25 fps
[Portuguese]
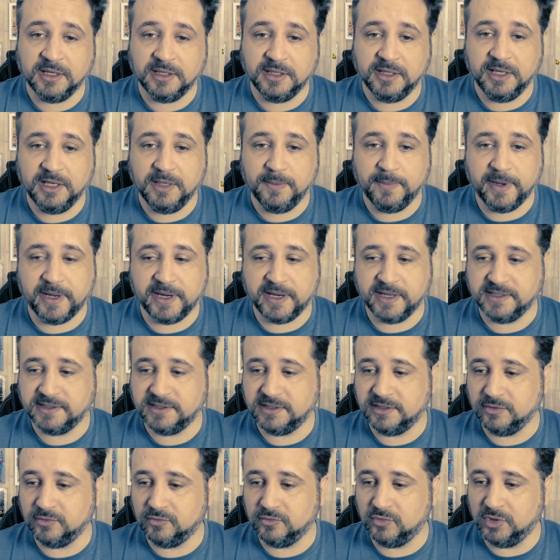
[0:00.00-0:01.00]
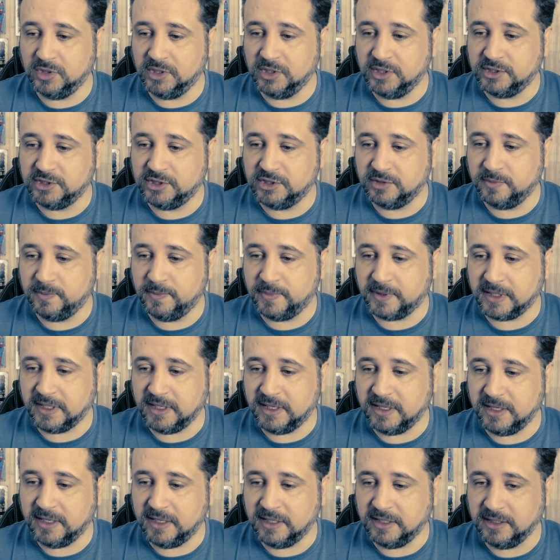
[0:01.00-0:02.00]
ele parece um LUT
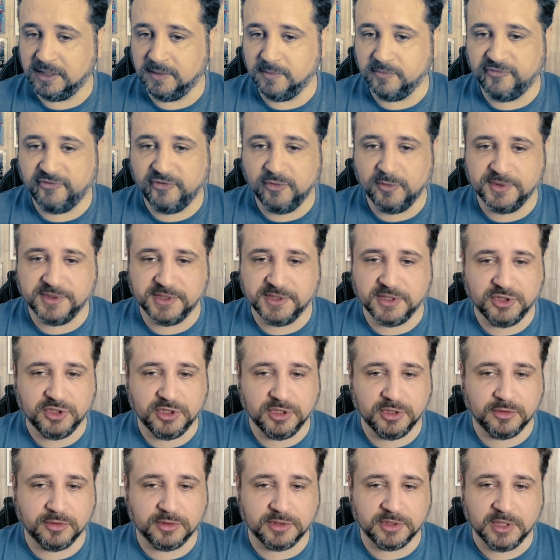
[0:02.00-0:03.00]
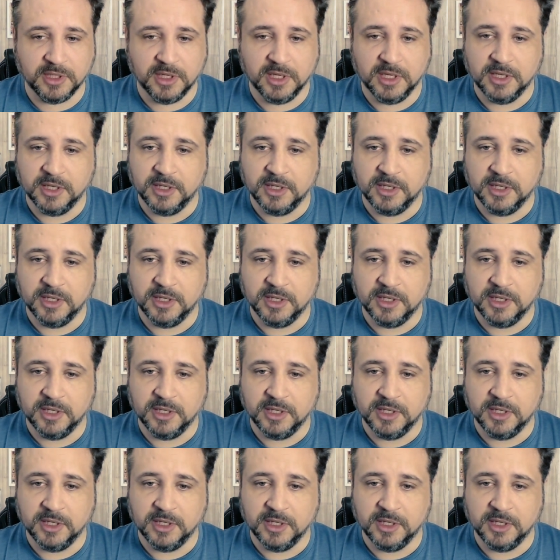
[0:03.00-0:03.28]
para filmes antigos,